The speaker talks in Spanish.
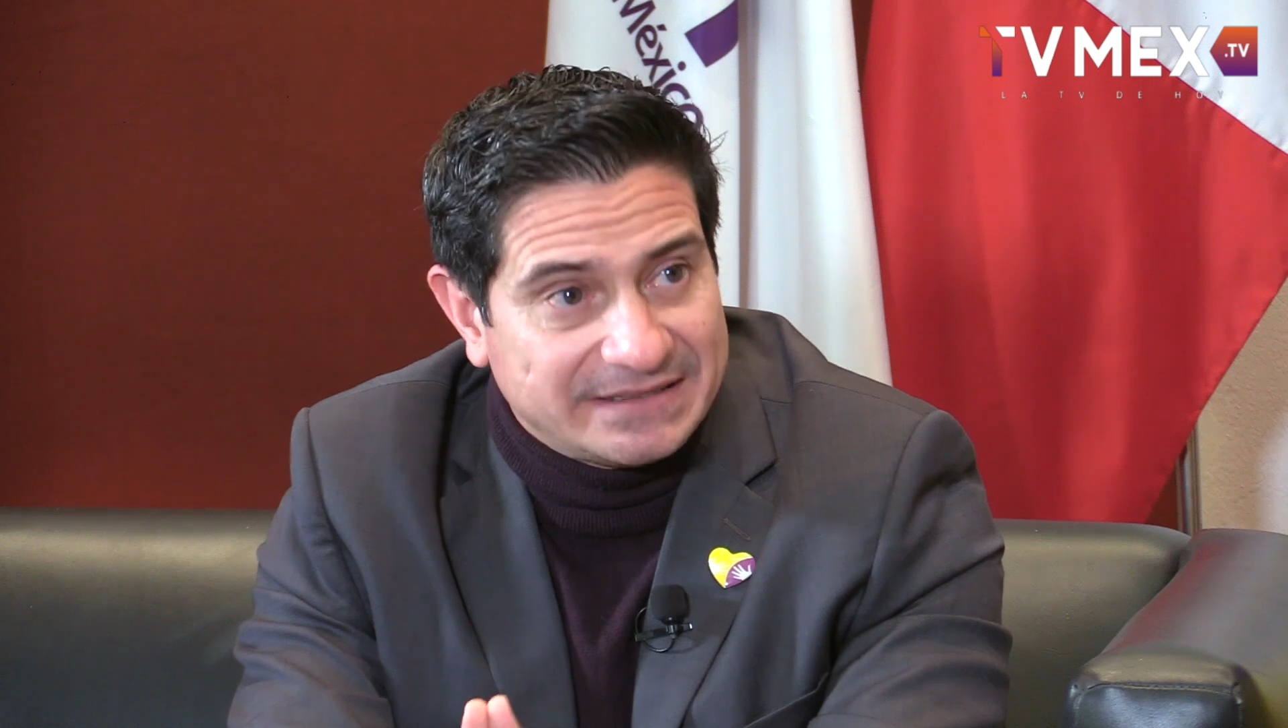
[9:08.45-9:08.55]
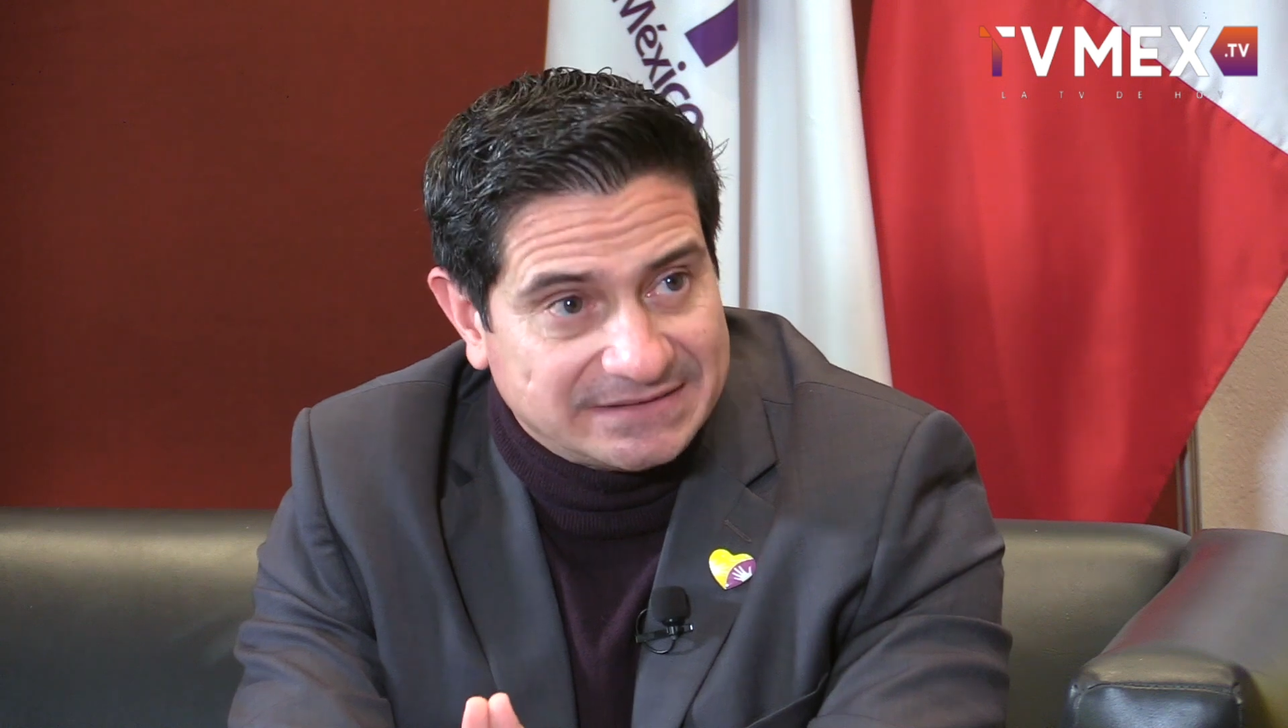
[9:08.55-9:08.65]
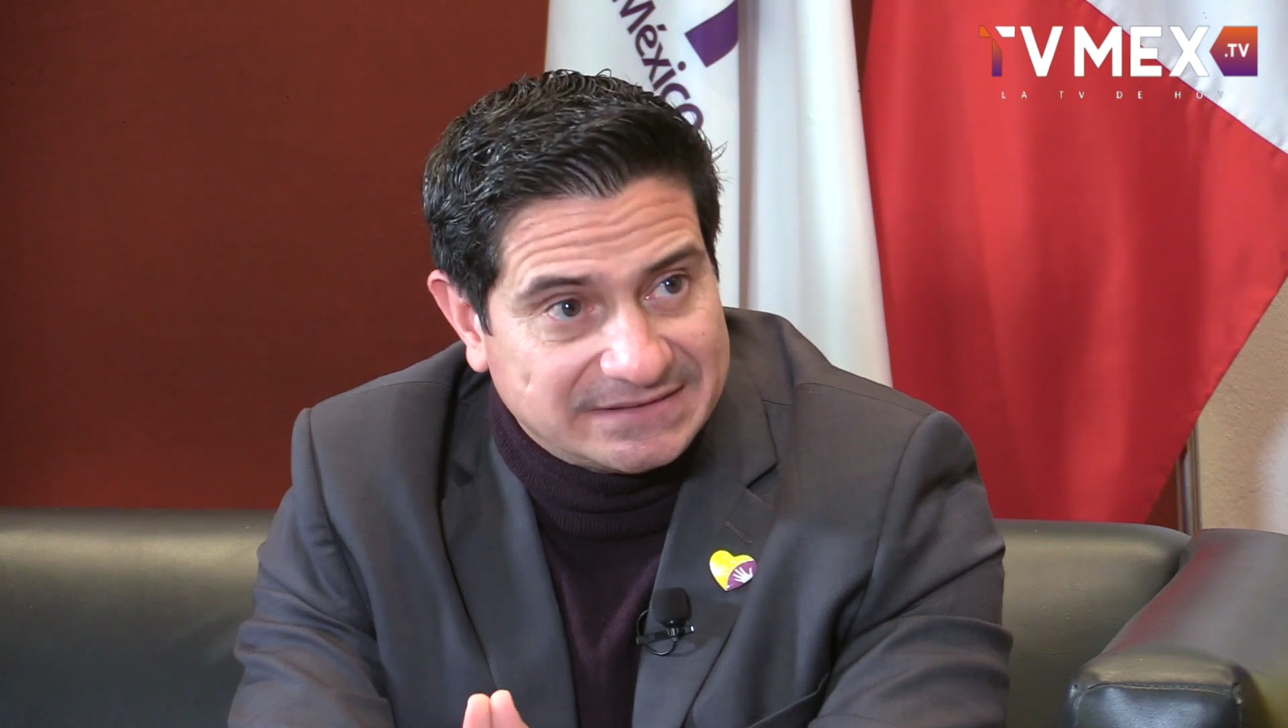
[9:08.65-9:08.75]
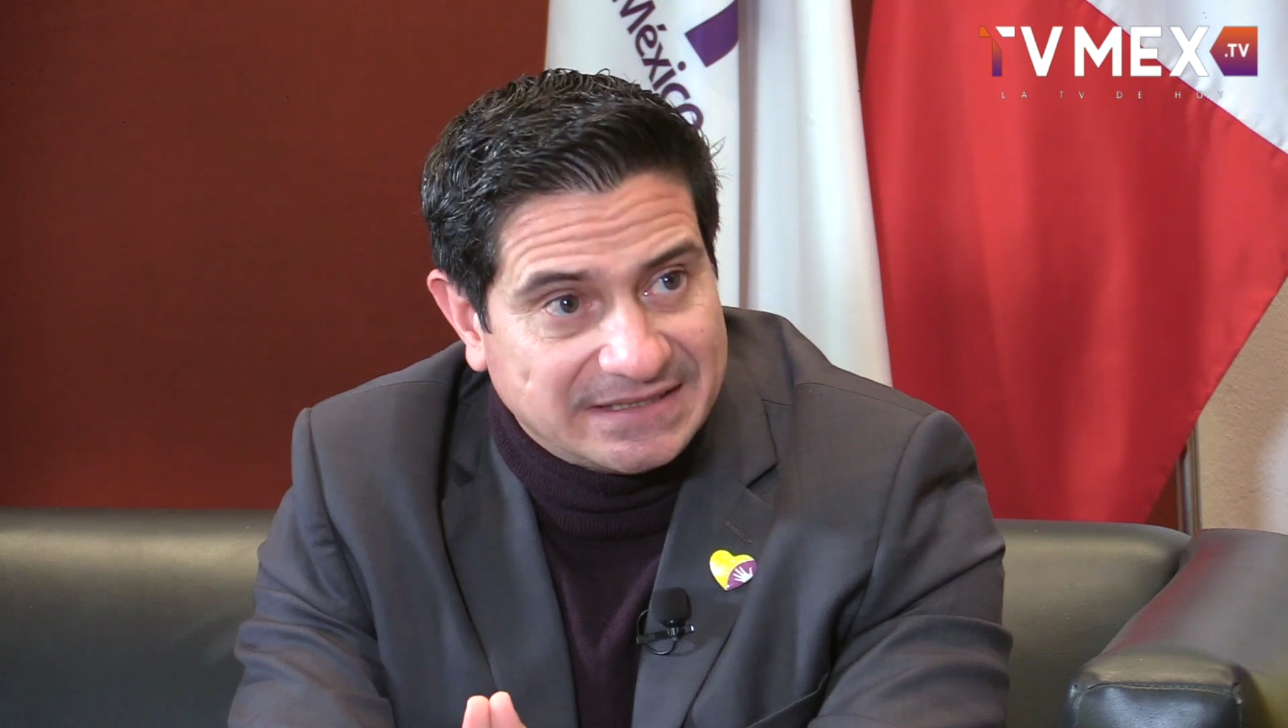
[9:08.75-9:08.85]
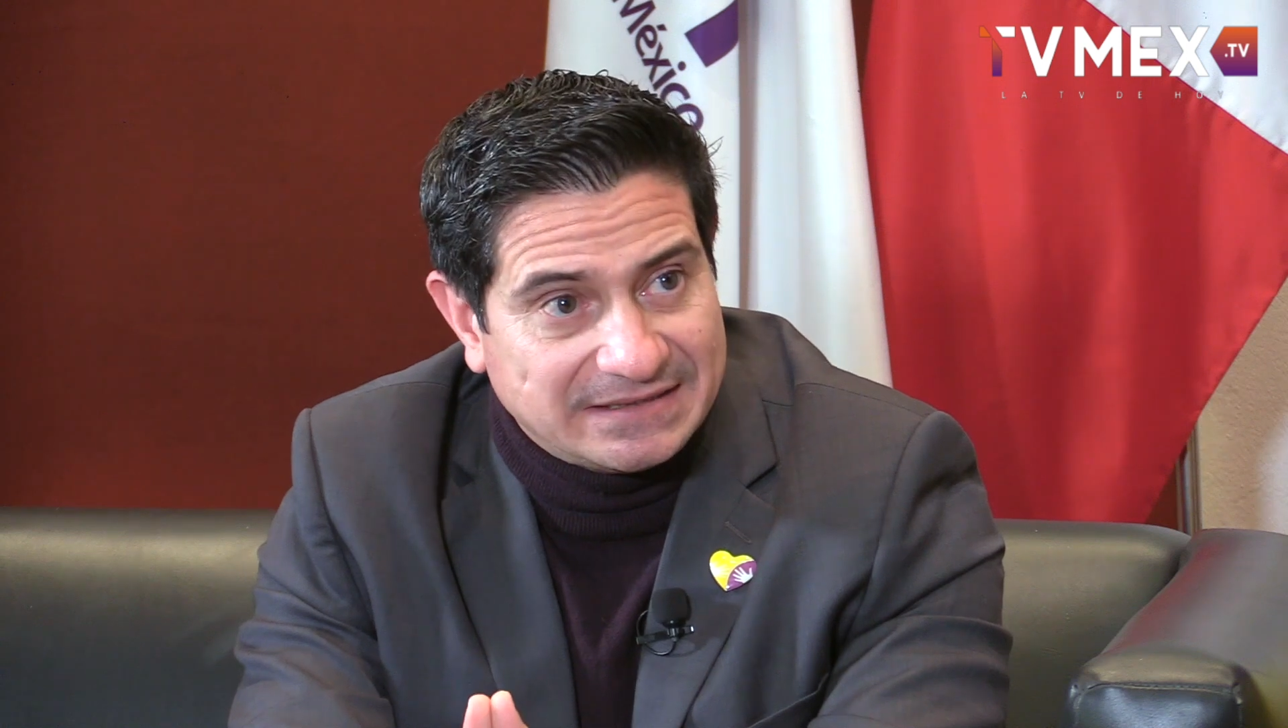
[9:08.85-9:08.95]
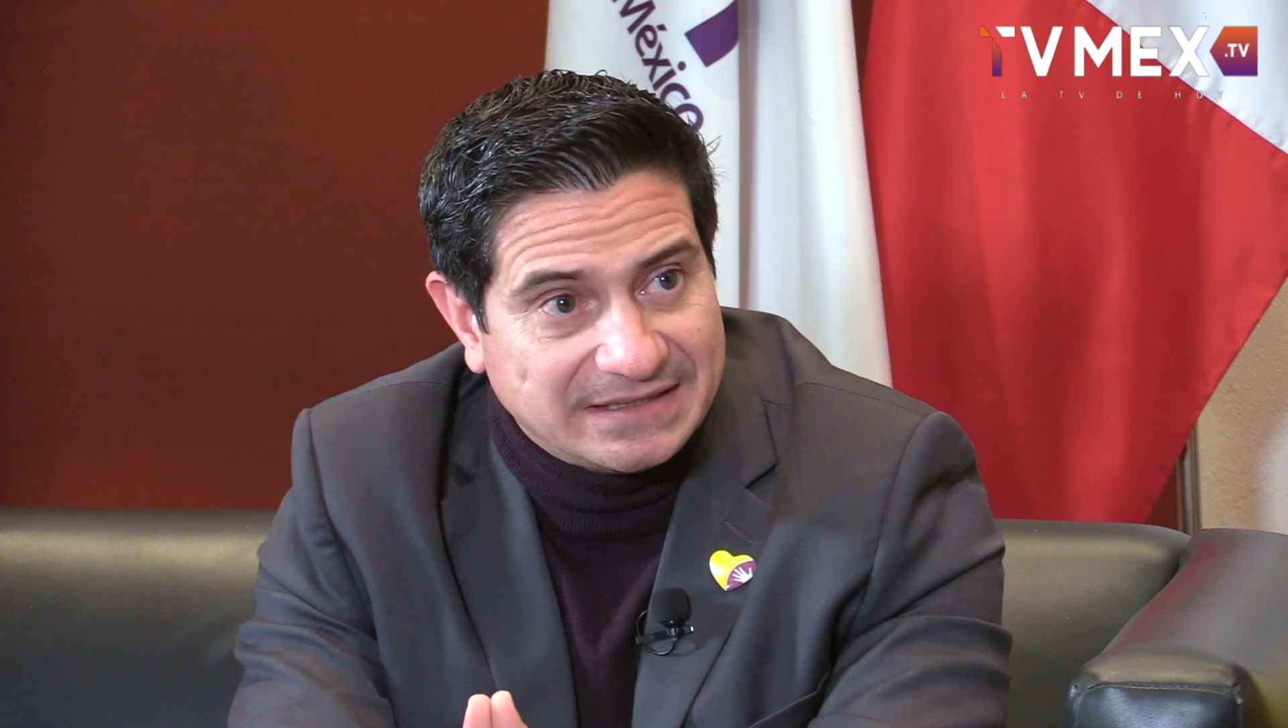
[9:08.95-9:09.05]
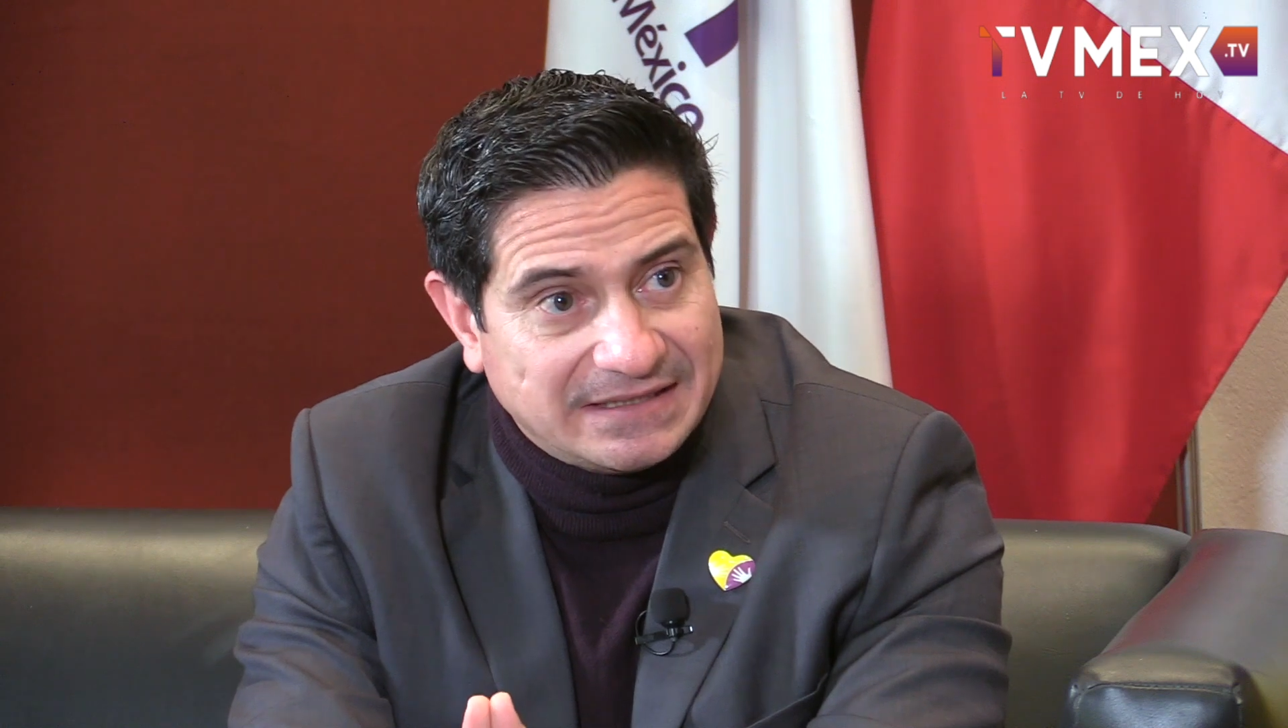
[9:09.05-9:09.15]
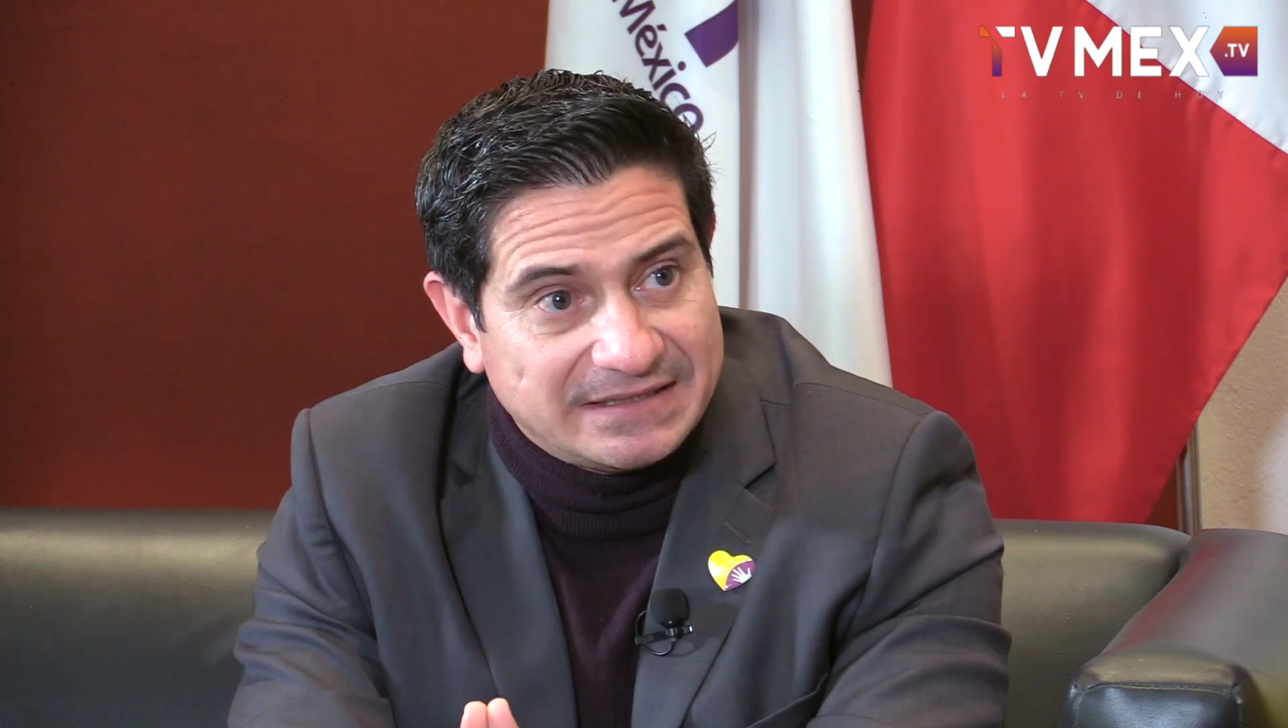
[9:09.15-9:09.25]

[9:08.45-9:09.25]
17